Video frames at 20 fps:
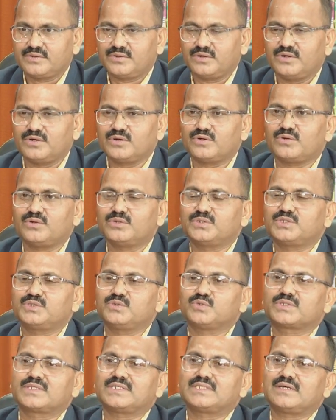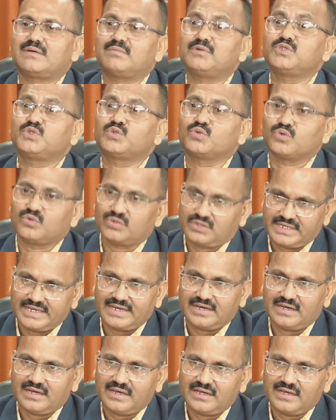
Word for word: कौन कौन सी उसके सामने चुनौतियां